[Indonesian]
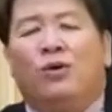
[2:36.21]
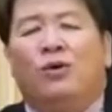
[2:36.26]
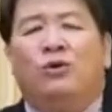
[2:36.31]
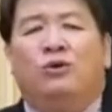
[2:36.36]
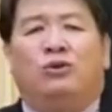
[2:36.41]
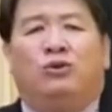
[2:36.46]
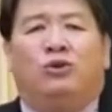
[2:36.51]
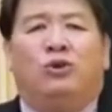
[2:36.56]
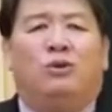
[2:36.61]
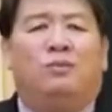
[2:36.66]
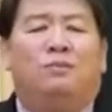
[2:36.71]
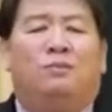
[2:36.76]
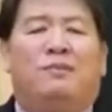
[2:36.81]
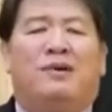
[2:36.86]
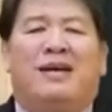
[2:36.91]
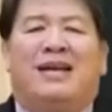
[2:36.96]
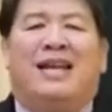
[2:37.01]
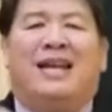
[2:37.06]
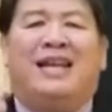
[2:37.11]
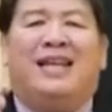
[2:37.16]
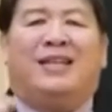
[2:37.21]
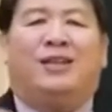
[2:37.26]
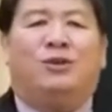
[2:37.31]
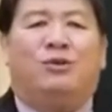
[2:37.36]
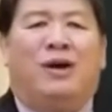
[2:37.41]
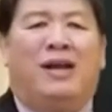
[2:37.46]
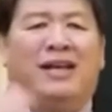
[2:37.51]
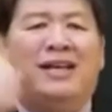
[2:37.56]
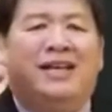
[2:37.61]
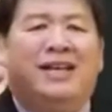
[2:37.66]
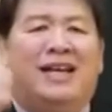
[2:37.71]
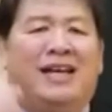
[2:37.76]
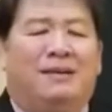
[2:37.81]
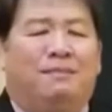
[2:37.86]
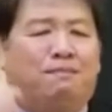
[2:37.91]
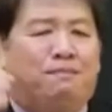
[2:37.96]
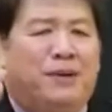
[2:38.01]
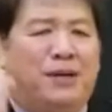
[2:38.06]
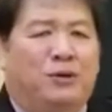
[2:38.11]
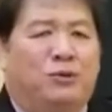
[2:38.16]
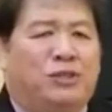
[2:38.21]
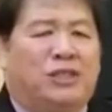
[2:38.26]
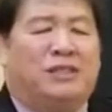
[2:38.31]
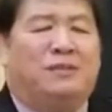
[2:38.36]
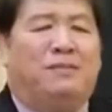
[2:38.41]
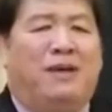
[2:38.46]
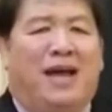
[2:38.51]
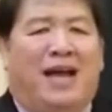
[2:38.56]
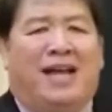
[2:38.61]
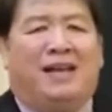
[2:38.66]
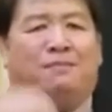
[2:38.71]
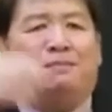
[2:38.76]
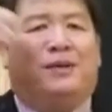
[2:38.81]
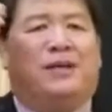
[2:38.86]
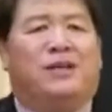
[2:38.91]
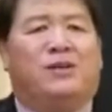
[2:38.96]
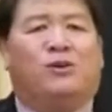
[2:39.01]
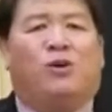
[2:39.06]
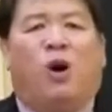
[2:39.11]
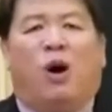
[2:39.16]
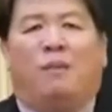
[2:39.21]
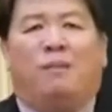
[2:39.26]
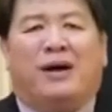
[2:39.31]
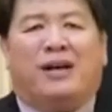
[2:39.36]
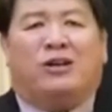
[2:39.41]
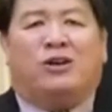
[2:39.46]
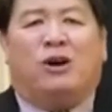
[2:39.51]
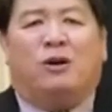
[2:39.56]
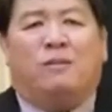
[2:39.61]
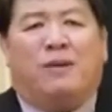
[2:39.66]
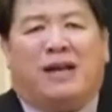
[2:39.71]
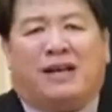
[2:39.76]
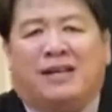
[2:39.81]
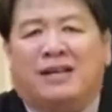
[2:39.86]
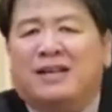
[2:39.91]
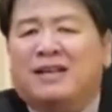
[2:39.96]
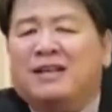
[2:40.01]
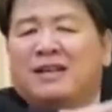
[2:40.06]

untuk melayani Tuhan dengan penuh semangat berkobar-kobar.